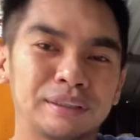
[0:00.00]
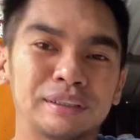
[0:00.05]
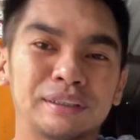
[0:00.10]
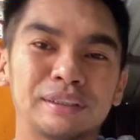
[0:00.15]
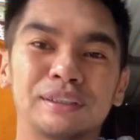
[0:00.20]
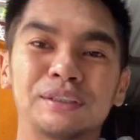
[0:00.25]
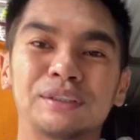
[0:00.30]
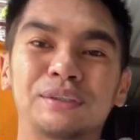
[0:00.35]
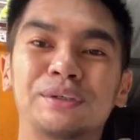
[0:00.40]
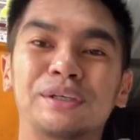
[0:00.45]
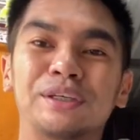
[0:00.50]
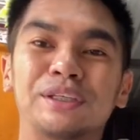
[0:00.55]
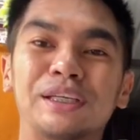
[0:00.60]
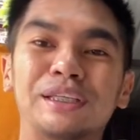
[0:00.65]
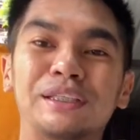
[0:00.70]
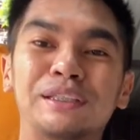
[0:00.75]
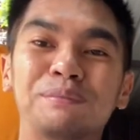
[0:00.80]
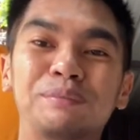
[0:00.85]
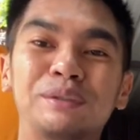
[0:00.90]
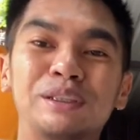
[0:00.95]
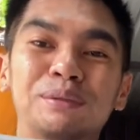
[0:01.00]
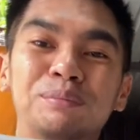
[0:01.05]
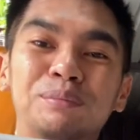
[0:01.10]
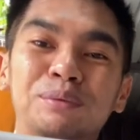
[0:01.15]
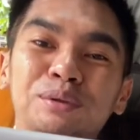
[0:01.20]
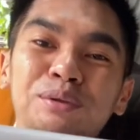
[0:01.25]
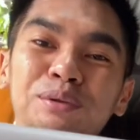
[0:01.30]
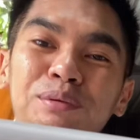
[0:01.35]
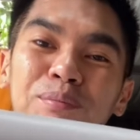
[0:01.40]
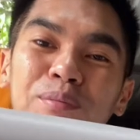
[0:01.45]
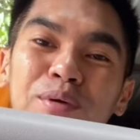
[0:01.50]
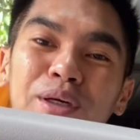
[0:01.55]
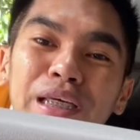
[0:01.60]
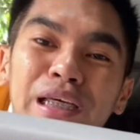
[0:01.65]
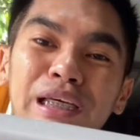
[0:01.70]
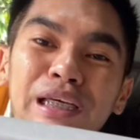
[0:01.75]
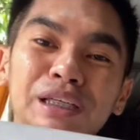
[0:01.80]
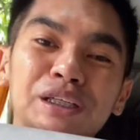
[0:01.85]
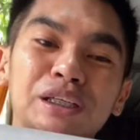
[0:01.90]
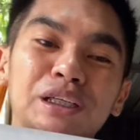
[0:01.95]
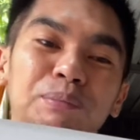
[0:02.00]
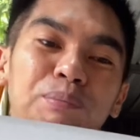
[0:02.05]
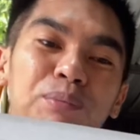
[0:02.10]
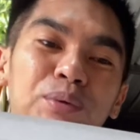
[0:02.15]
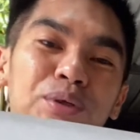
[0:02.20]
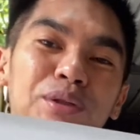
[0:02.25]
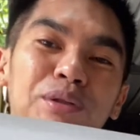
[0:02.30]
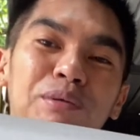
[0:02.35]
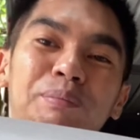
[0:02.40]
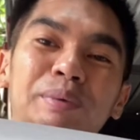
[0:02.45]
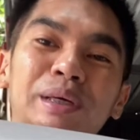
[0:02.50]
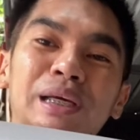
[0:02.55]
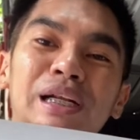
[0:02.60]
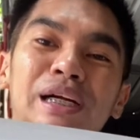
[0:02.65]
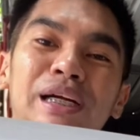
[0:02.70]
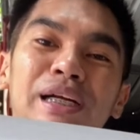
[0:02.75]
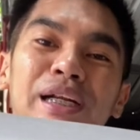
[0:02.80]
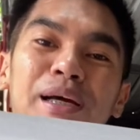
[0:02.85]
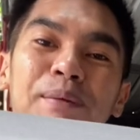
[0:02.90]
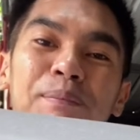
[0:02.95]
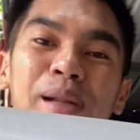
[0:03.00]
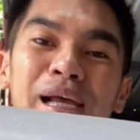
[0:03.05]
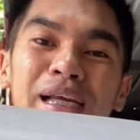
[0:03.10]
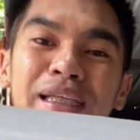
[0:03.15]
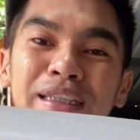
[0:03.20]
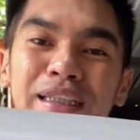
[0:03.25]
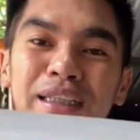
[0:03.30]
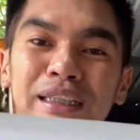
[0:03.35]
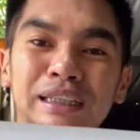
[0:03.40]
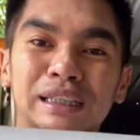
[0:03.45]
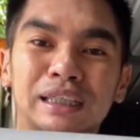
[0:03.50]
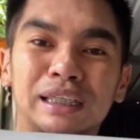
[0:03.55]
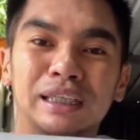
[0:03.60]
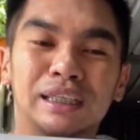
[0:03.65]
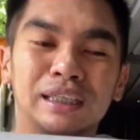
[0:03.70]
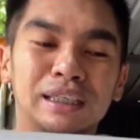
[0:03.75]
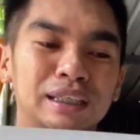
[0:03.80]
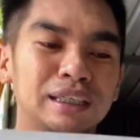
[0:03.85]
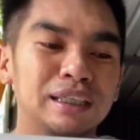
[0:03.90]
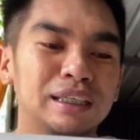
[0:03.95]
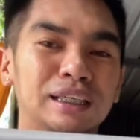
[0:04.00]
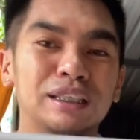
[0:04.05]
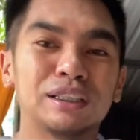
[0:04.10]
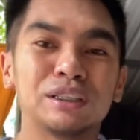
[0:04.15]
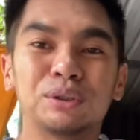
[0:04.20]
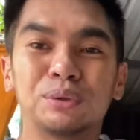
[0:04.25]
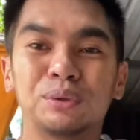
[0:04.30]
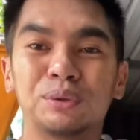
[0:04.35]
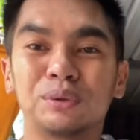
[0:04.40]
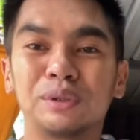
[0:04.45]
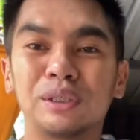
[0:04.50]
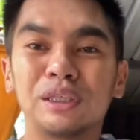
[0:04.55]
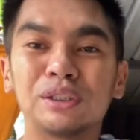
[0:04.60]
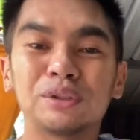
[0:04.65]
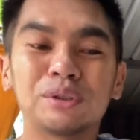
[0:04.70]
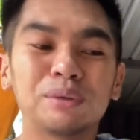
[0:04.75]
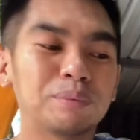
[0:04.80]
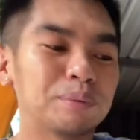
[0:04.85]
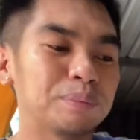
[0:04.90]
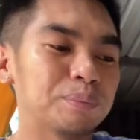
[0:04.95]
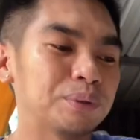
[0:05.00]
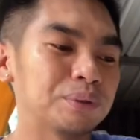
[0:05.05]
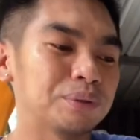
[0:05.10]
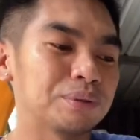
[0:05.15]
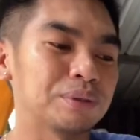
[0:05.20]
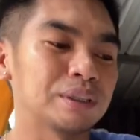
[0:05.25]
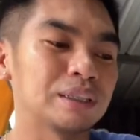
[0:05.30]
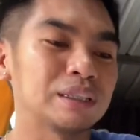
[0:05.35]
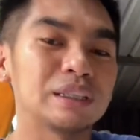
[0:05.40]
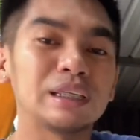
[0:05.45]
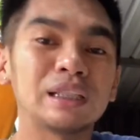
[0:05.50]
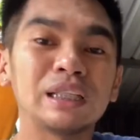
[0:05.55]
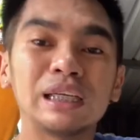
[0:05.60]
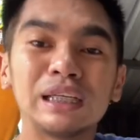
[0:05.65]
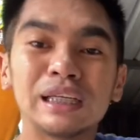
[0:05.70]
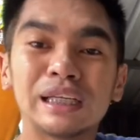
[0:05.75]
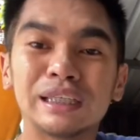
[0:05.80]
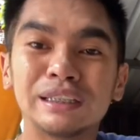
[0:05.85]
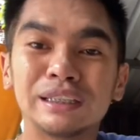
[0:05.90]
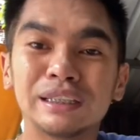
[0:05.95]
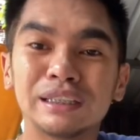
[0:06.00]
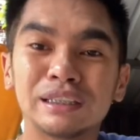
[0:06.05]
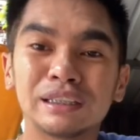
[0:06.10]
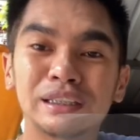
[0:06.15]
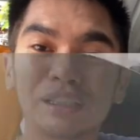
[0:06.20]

So, yan yung mismong inner front pillar na plastic niya. So, dito, popost ko sa screen, andyan siya,